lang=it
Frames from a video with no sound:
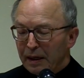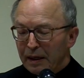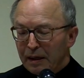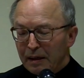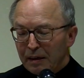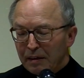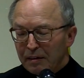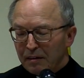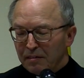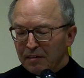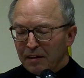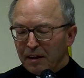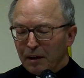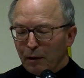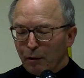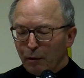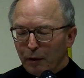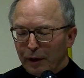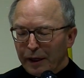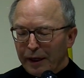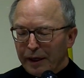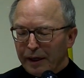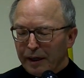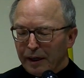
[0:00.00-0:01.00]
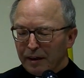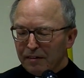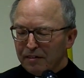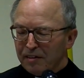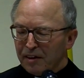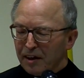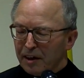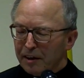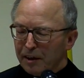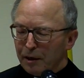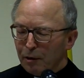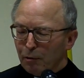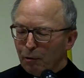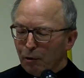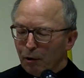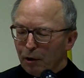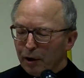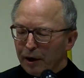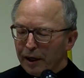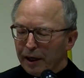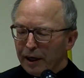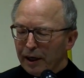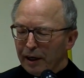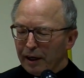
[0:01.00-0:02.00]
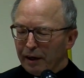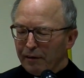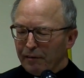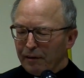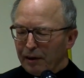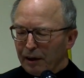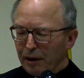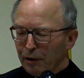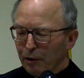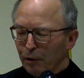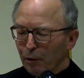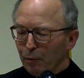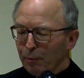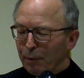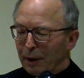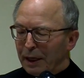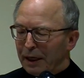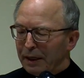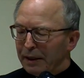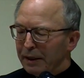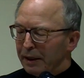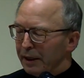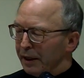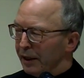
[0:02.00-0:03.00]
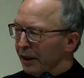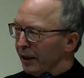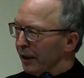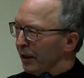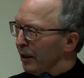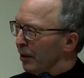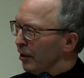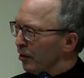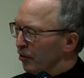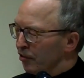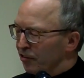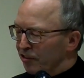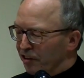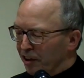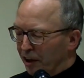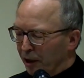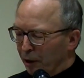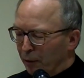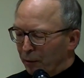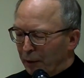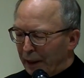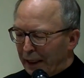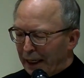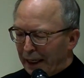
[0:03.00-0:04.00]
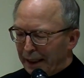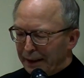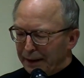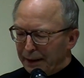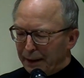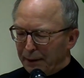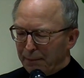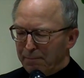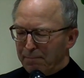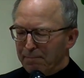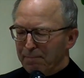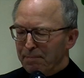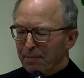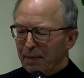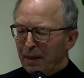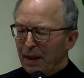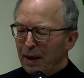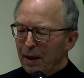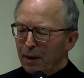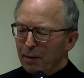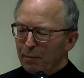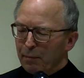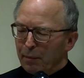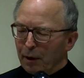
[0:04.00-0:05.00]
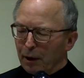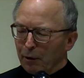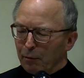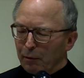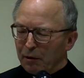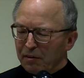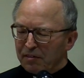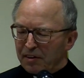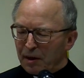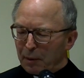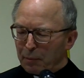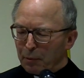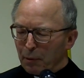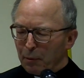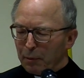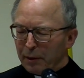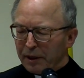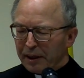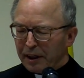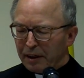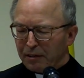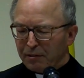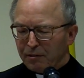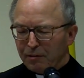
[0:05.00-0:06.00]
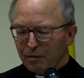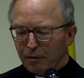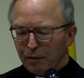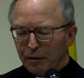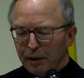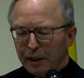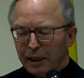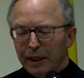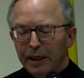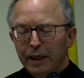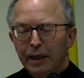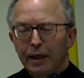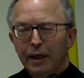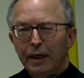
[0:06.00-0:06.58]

Desidero ringraziare di cuore il Reverendo Padre Jerry Whelan per questa pubblicazione